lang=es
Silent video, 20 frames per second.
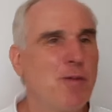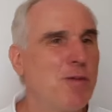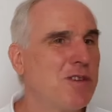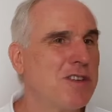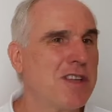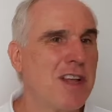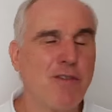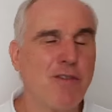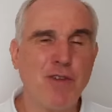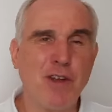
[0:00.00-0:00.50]

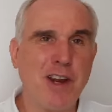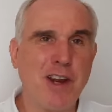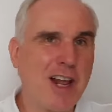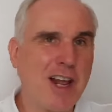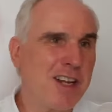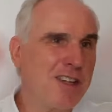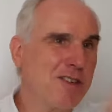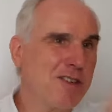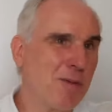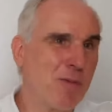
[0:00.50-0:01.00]
pues al
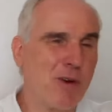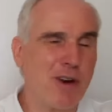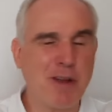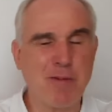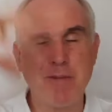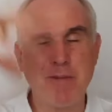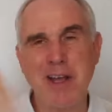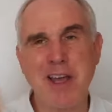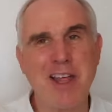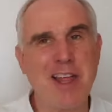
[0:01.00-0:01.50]
final ese
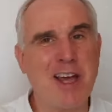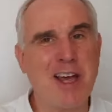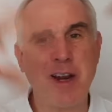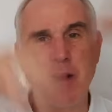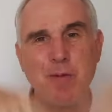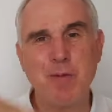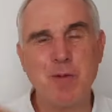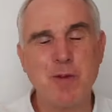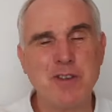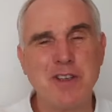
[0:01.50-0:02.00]
problema
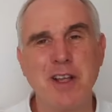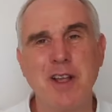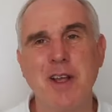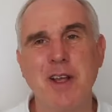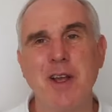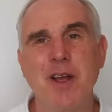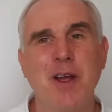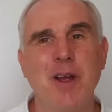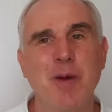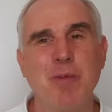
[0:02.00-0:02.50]
quedaremos
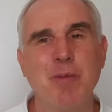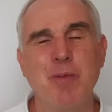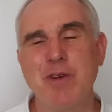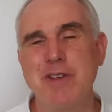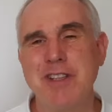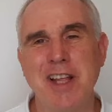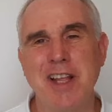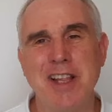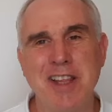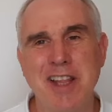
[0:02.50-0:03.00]

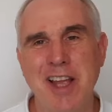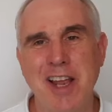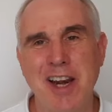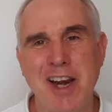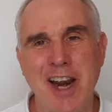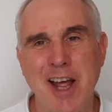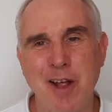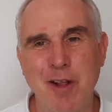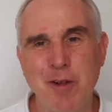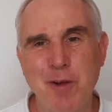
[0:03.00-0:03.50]
pues
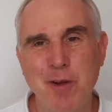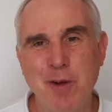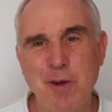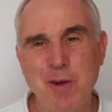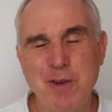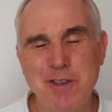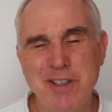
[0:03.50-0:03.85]
enterrados